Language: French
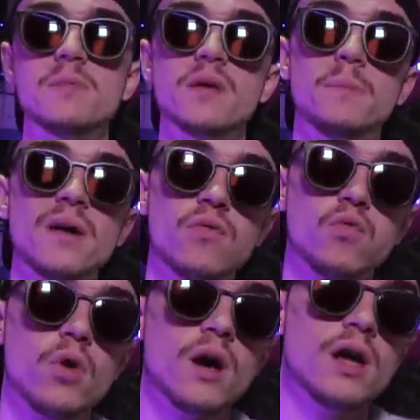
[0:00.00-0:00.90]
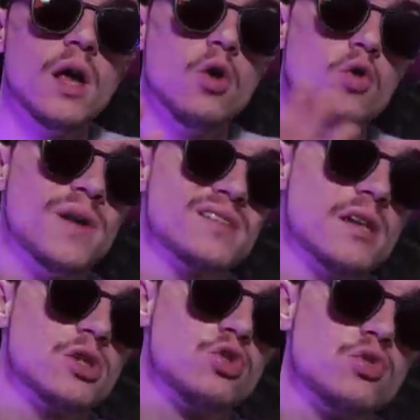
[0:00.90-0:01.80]
eh bien parfois le
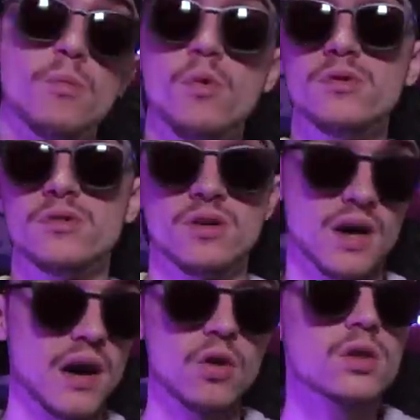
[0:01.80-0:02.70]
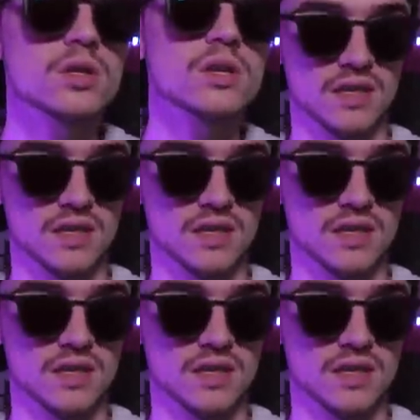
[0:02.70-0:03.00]
passage d'un monde à l'autre